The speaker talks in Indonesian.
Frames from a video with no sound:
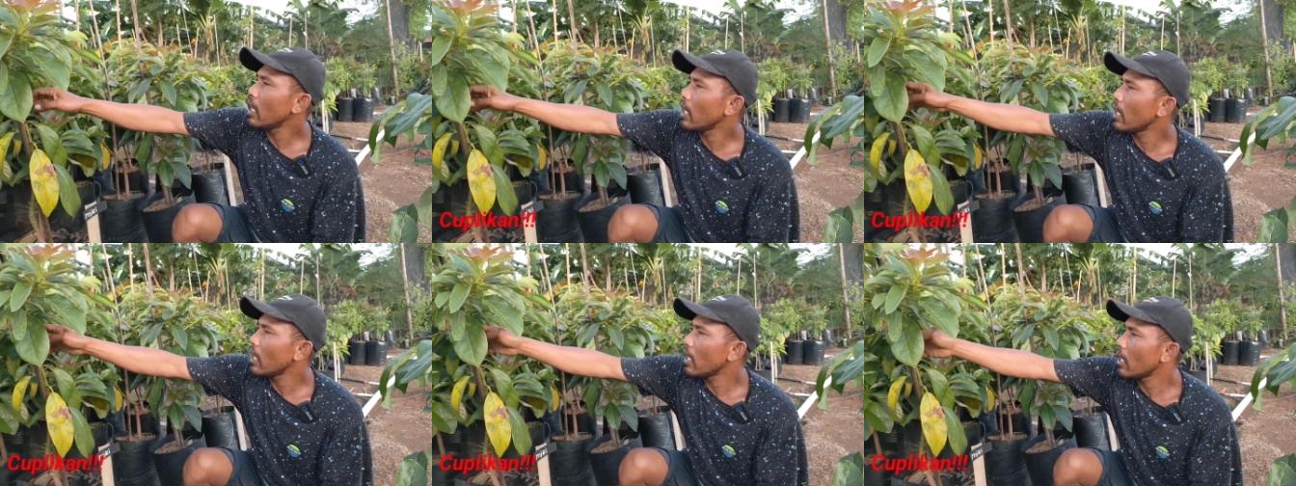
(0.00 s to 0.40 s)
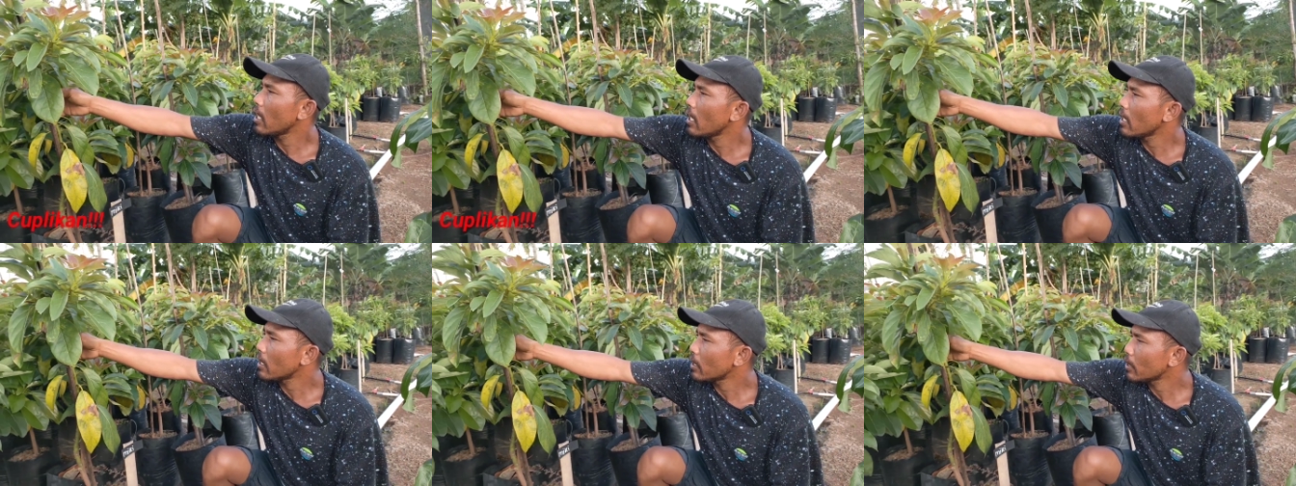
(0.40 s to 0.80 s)

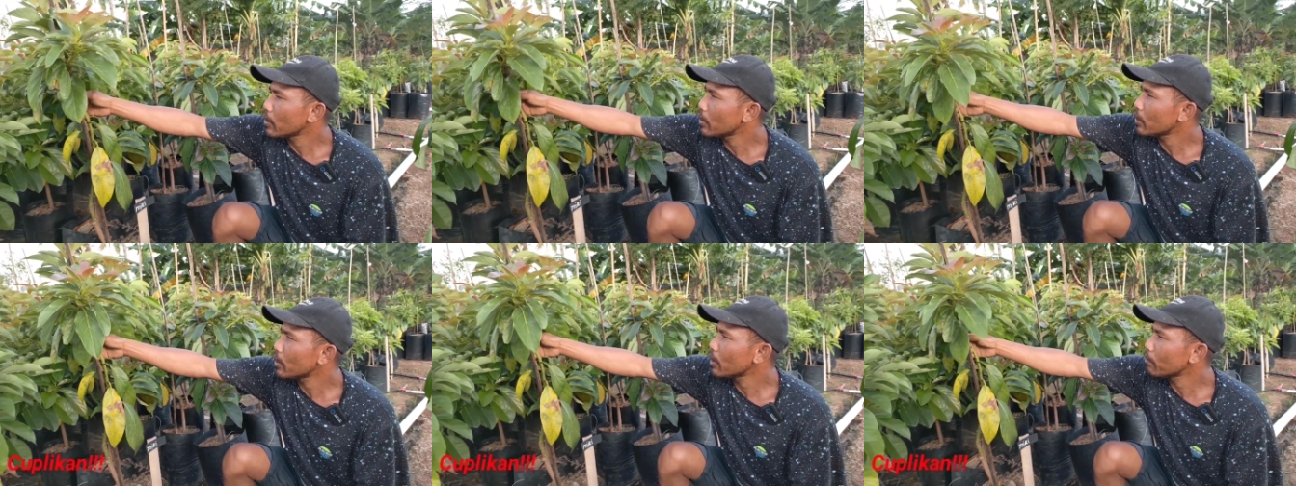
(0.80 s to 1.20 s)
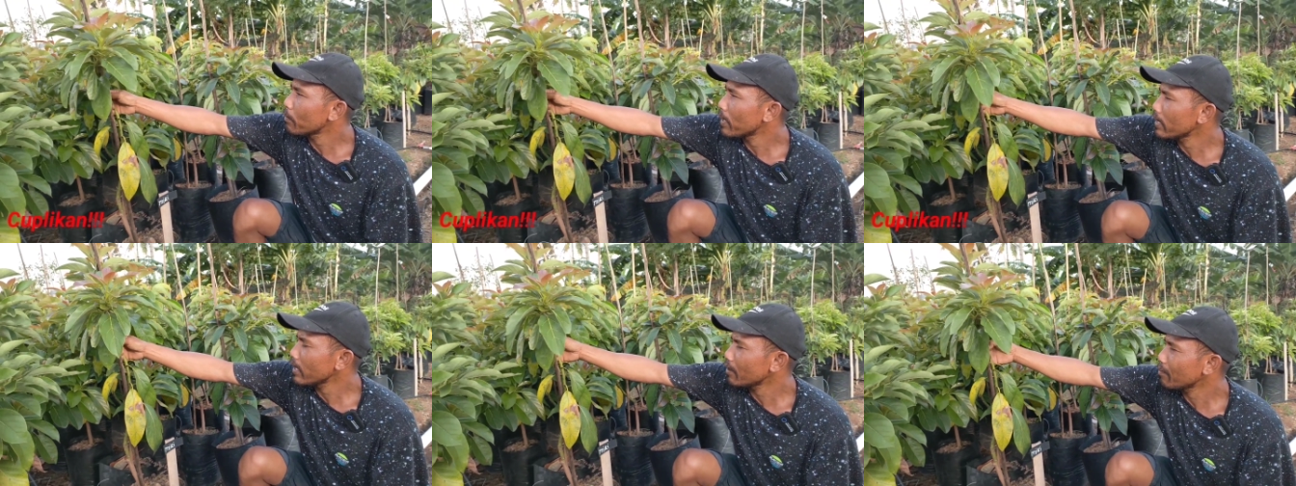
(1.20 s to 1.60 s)
uh,
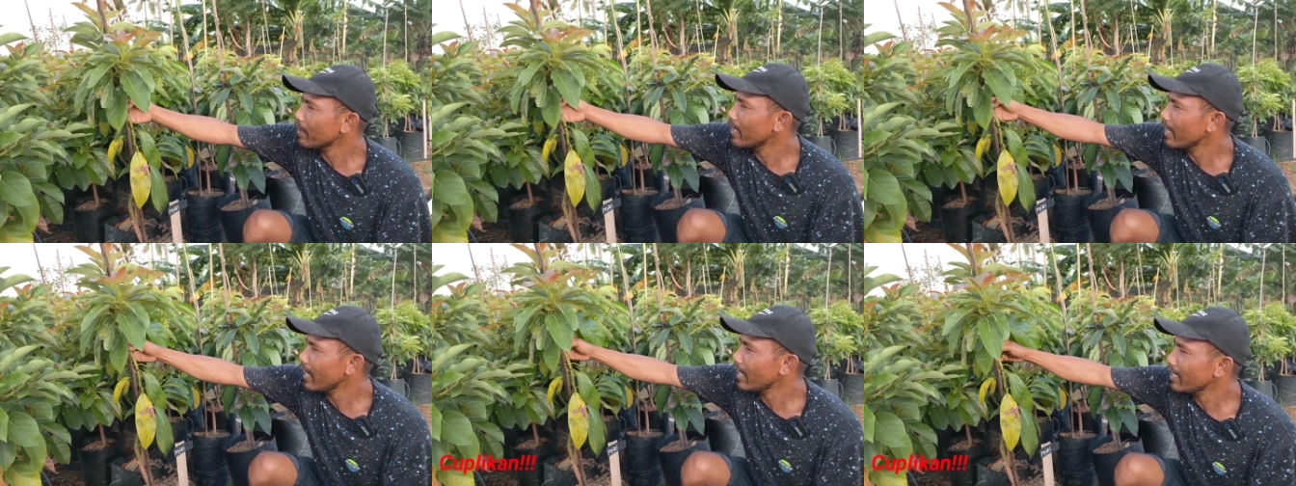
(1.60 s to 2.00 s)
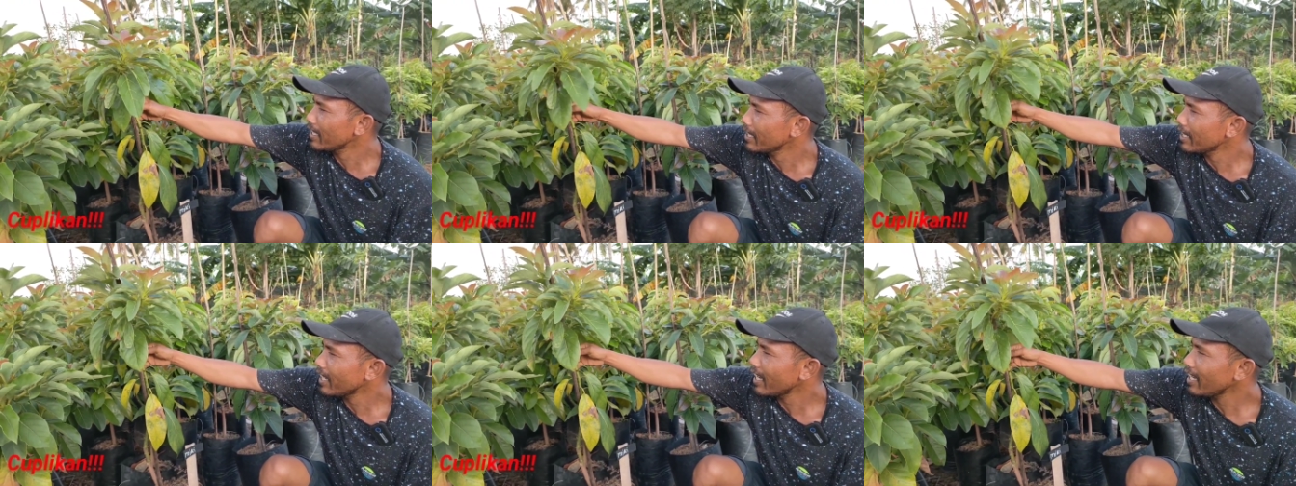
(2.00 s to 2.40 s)
banyak
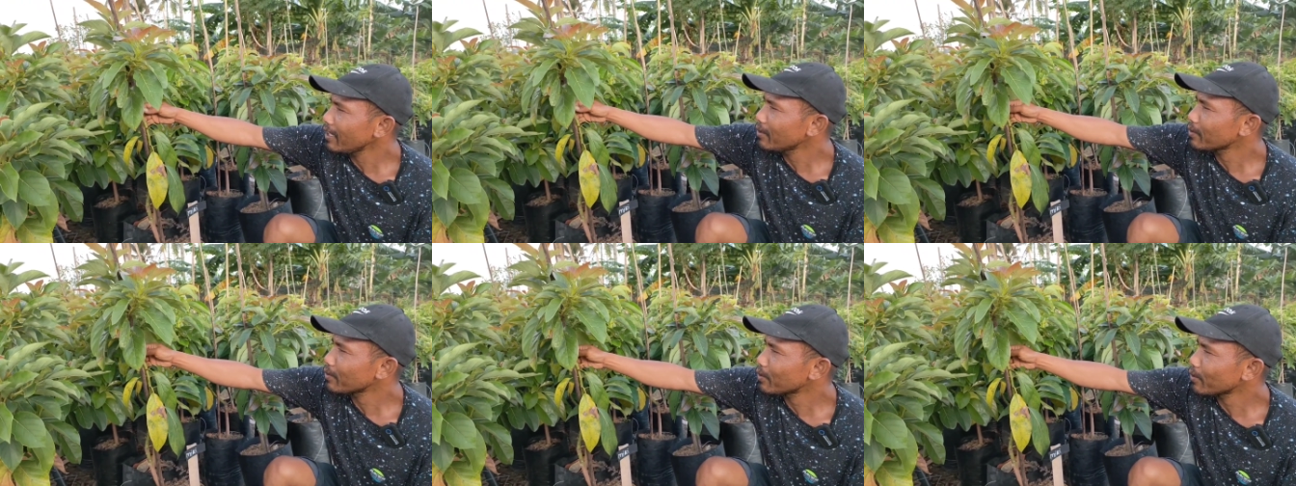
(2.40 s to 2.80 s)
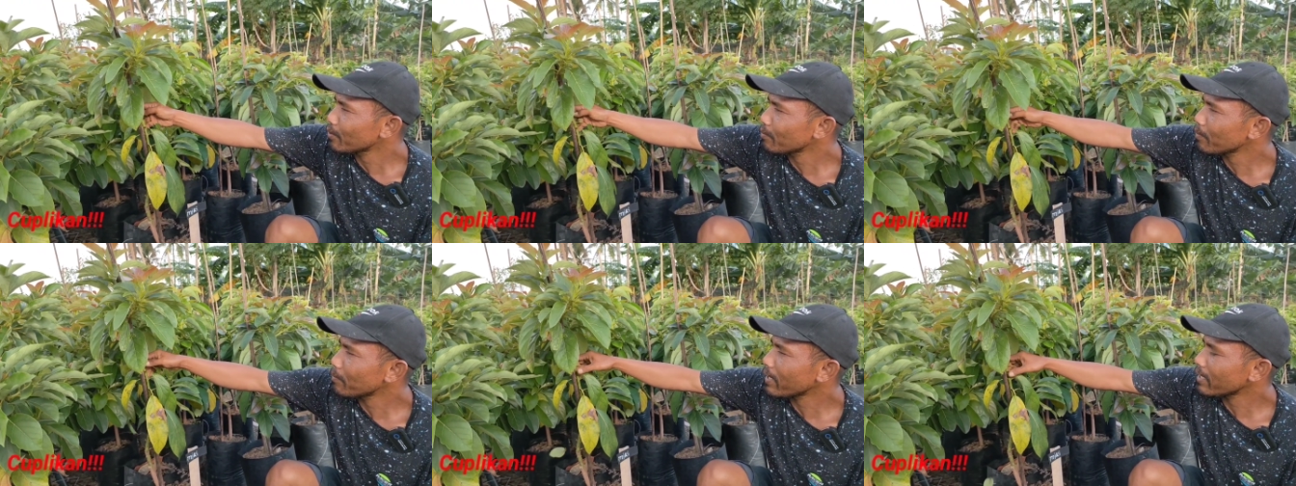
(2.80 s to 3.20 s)
pilihan ini ya
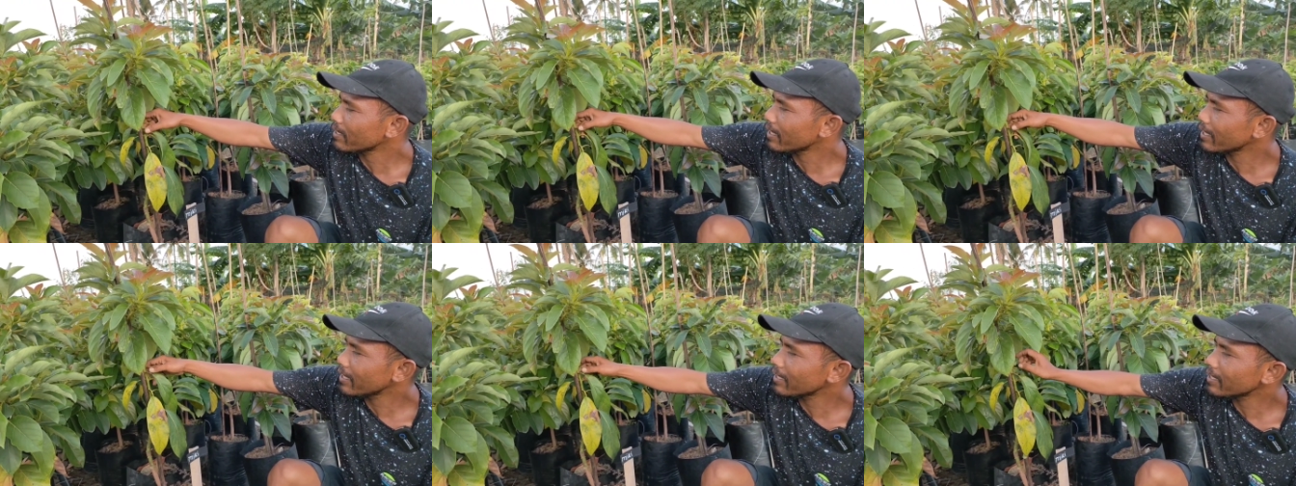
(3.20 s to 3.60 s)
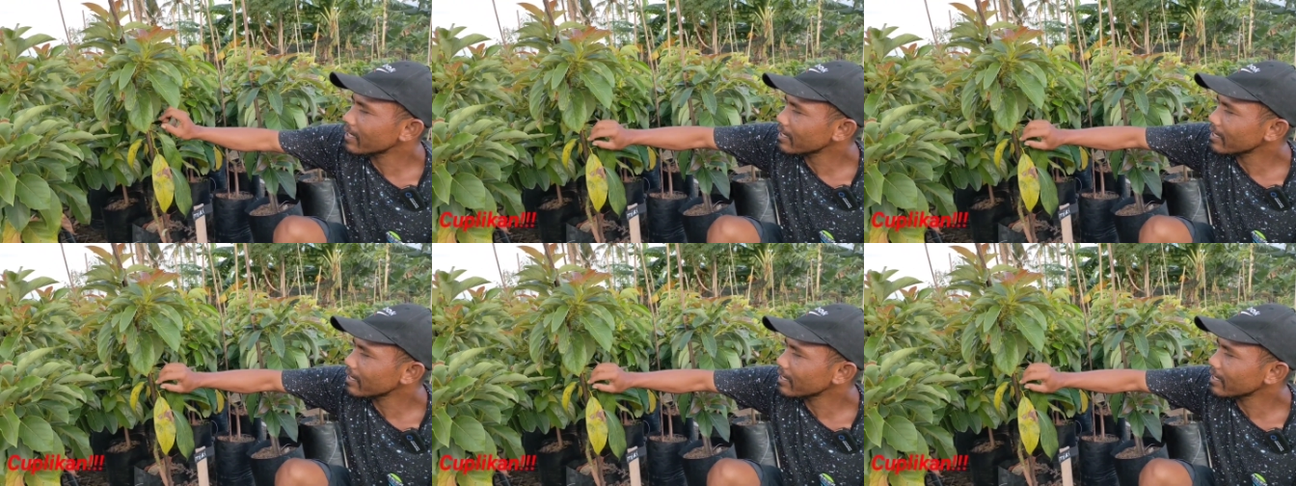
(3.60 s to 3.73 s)
untuk praktek